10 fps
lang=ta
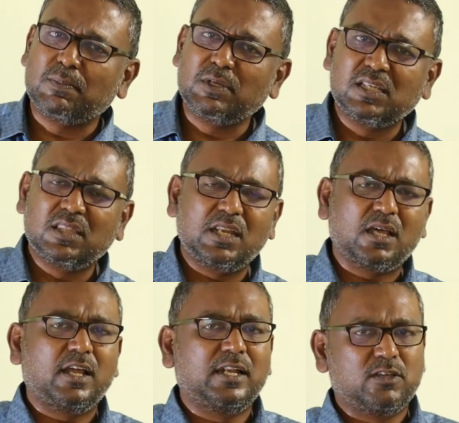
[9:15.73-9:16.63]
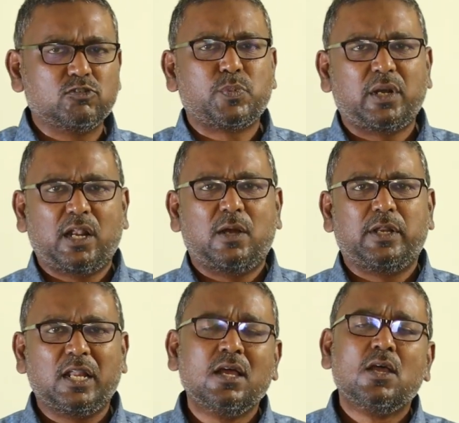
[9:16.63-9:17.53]
செமி சிந்தட்டிக் ஆயில் நான் யூஸ் பண்ணுறேன்
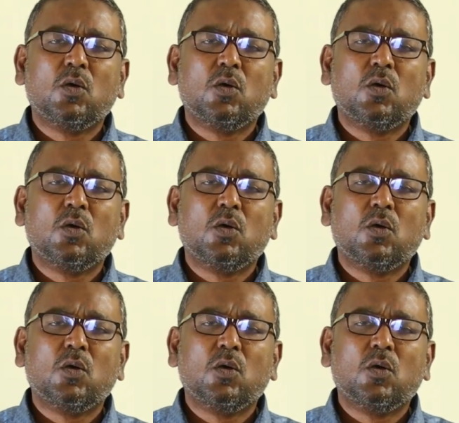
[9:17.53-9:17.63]
அப்படின்னா